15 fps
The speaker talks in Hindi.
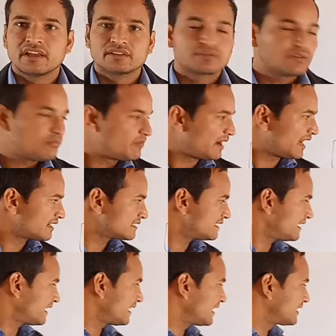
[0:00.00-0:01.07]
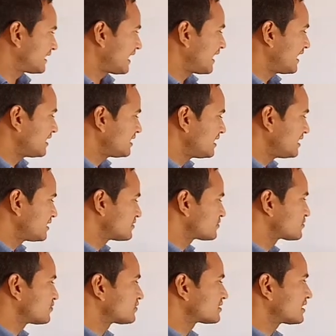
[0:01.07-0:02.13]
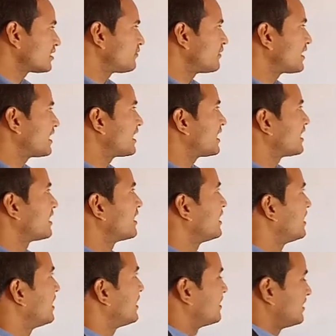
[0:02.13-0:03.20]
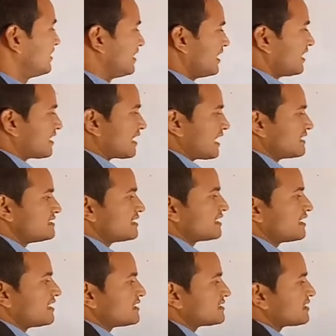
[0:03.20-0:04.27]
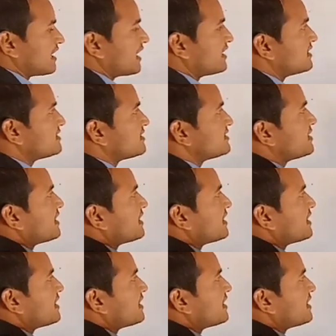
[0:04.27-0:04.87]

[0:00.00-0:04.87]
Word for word: तो मार्क्स ये कहता है कि ये जो शोषक वर्ग है ये राज्य की सारी चीज़ें